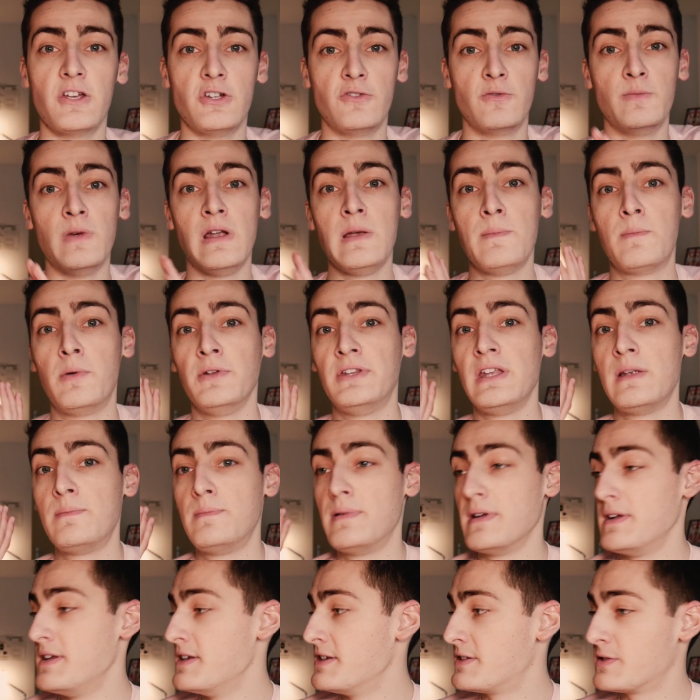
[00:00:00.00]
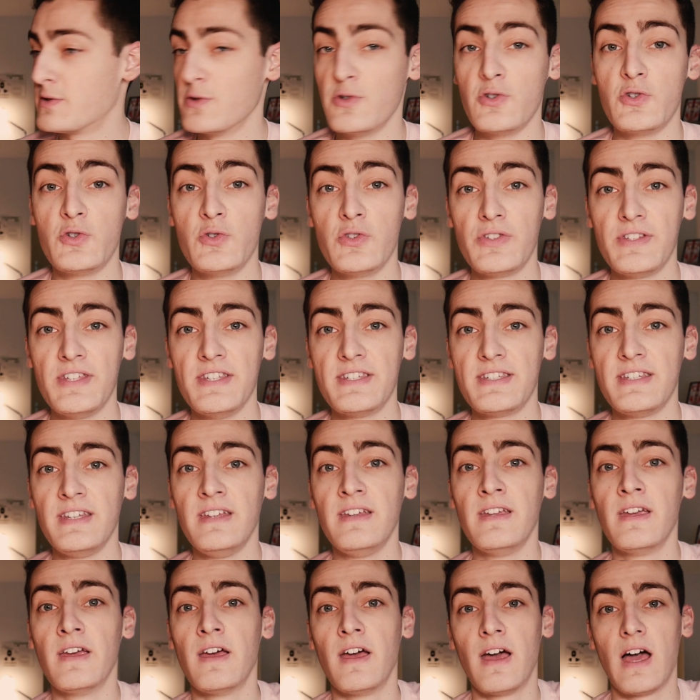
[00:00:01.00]
Je vous mets une petite playlist juste
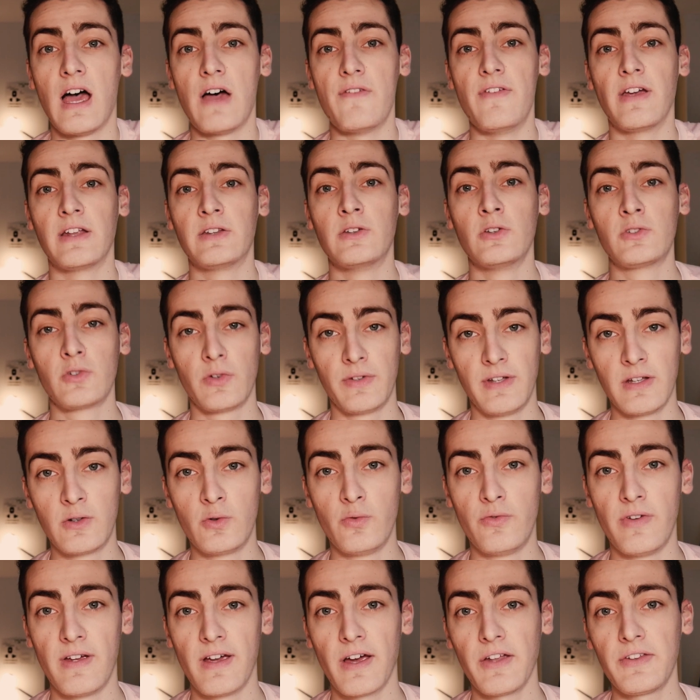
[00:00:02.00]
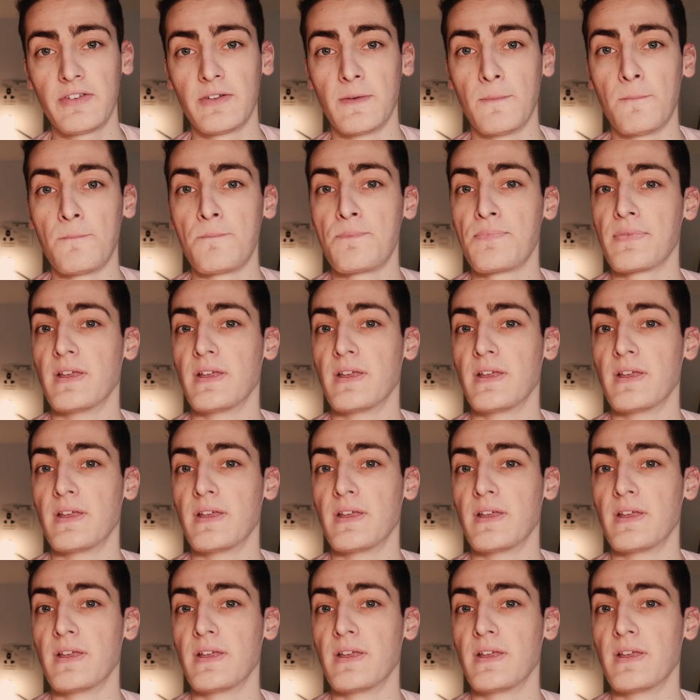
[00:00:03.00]
ici avec d'autres découvertes.